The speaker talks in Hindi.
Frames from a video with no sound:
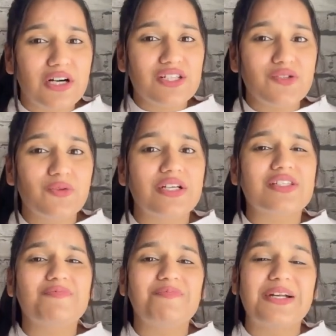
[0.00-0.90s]
फर्स्ट टू
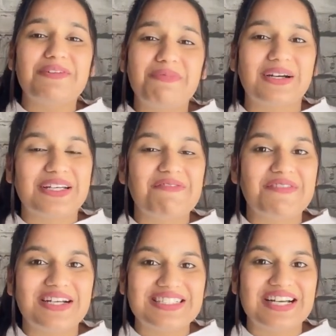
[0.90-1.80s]
डेज हम पेट पकड़
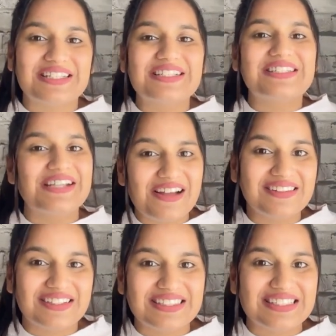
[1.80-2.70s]
के बैठ जाते हैं
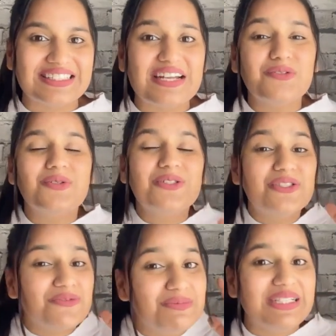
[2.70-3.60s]
इतना दर्द देता है
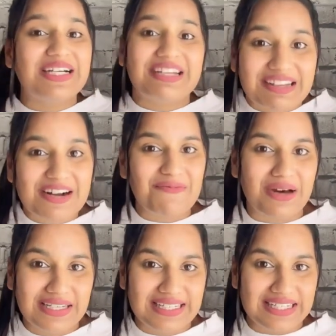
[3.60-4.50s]
कुछ भी करने का
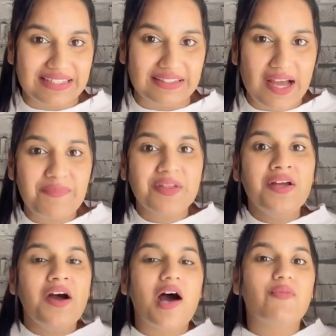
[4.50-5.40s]
मन नहीं करता
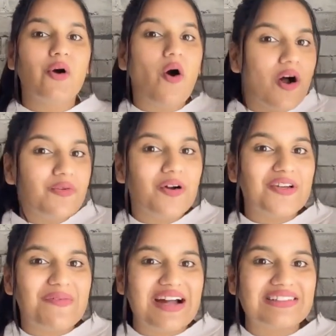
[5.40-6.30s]
है हम लोग हॉट
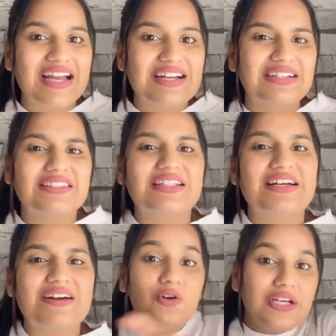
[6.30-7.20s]
वाटर बैग ट्राई
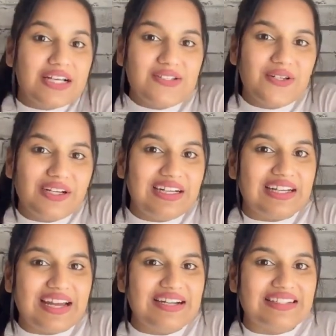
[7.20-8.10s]
करते हैं उल्टा सोने
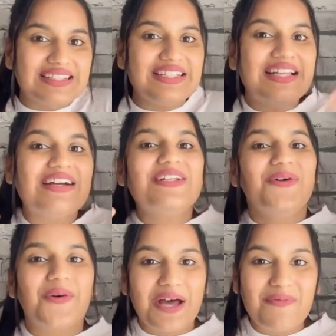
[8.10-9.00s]
का ट्राई करते हैं
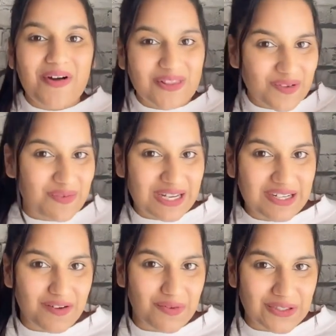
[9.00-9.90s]
ताकि थोड़ा बहुत तो
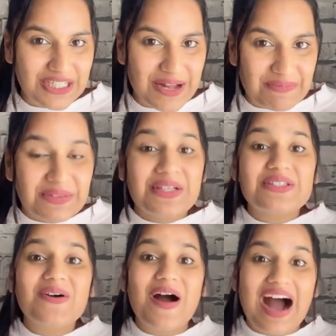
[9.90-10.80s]
पेन कम हो जाए
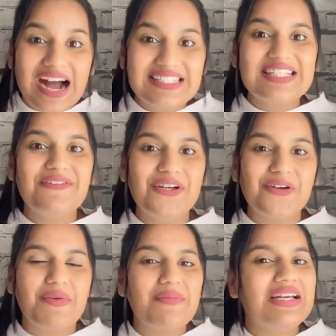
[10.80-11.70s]
सो so, आज के
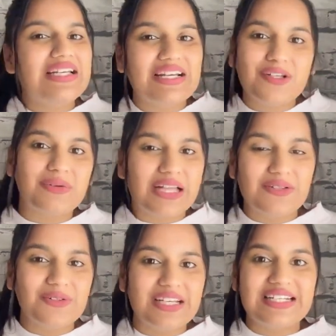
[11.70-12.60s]
वीडियो में मैं ये तो
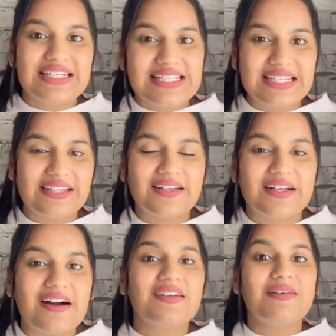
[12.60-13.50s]
बता दूंगी एक इजी
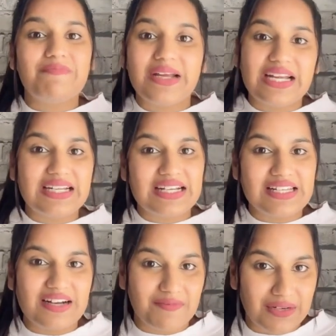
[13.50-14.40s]
तरीका कि पेन
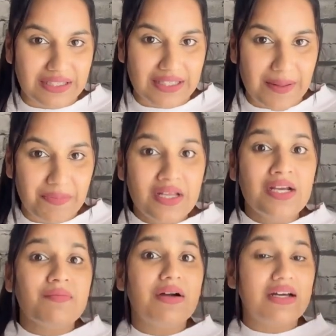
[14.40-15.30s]
कैसे कम करते
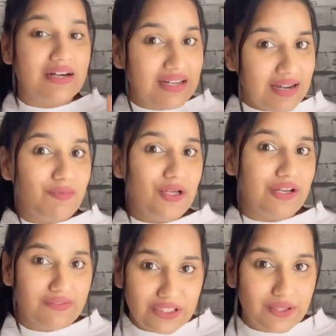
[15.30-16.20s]
हैं बट अगर आपको
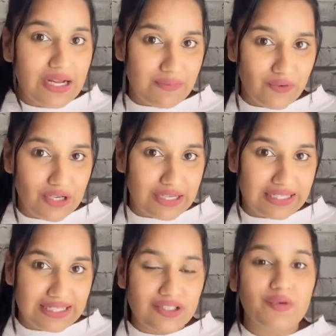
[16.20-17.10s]
ये वीडियो हेल्पफुल
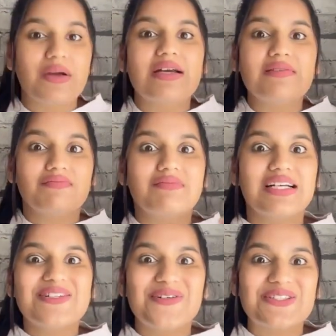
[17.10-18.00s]
लगी है जो मैं
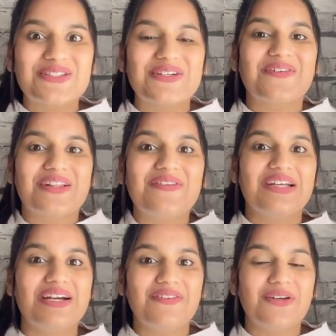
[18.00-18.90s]
मैं सोचती हूँ कि
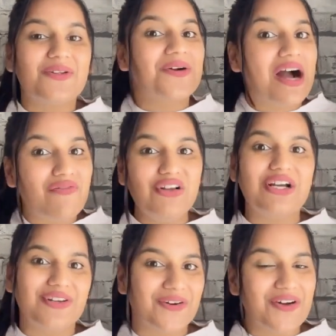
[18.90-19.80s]
मतलब ये वीडियो तो
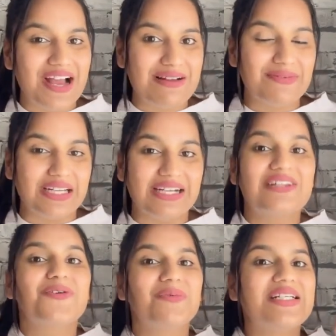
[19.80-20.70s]
काफी लड़कियों को हेल्प
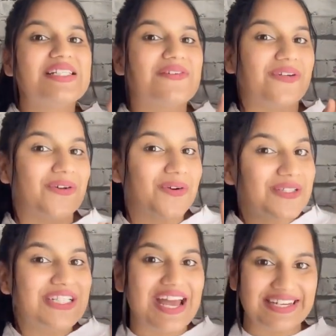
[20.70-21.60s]
करेगा तो प्लीज ये वीडियो
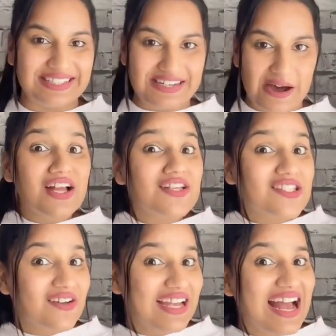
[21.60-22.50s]
को शेयर करना
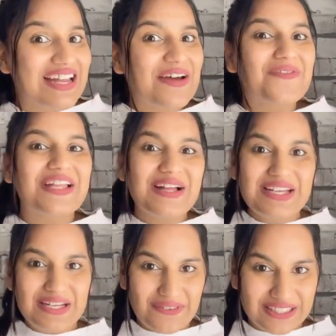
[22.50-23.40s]
सो या ना
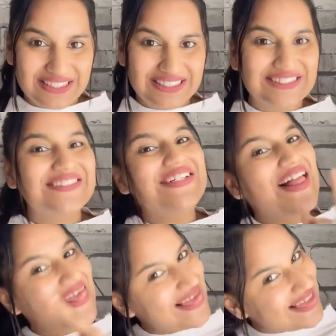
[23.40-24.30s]
विदाउट एनी फर्दर डू
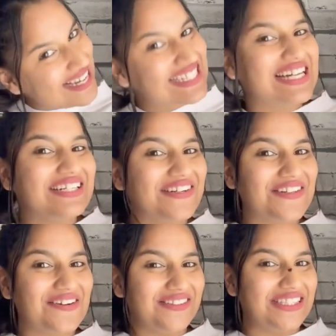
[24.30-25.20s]
लेट्स गेट
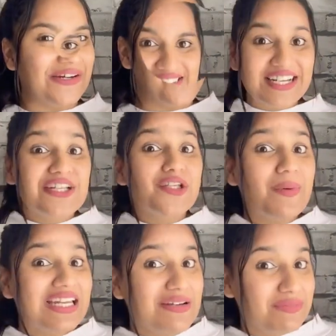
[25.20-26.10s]
इनटू द वीडियो
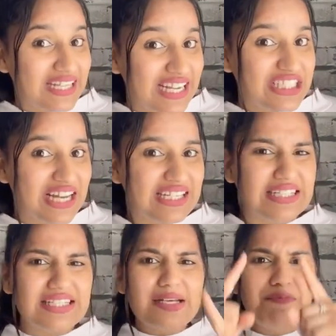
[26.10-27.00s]
तो पहले हम ये
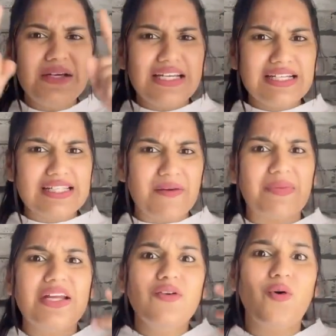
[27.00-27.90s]
जान लेते हैं कि पीरियड्स
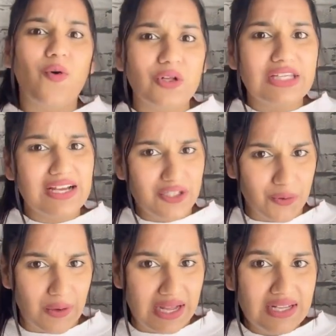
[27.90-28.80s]
का पेन होता
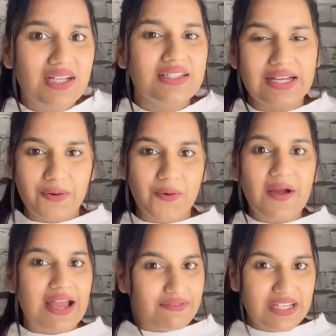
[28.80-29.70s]
क्यों है
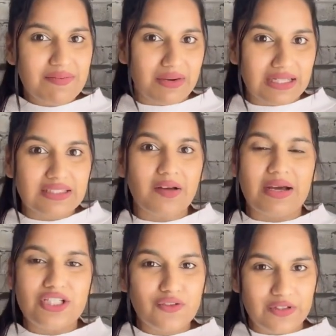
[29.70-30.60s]
देखो एवरी मंथ
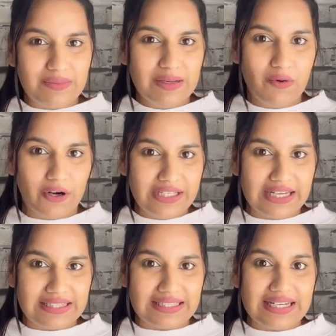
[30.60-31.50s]
हमारी जो फीमेल
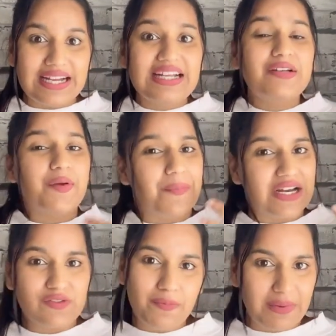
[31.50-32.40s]
बॉडी रहती है इट
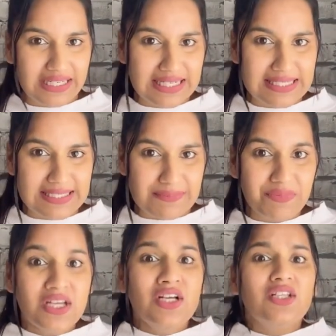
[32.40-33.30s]
प्रिपेयर फॉर प्रेगनेंसी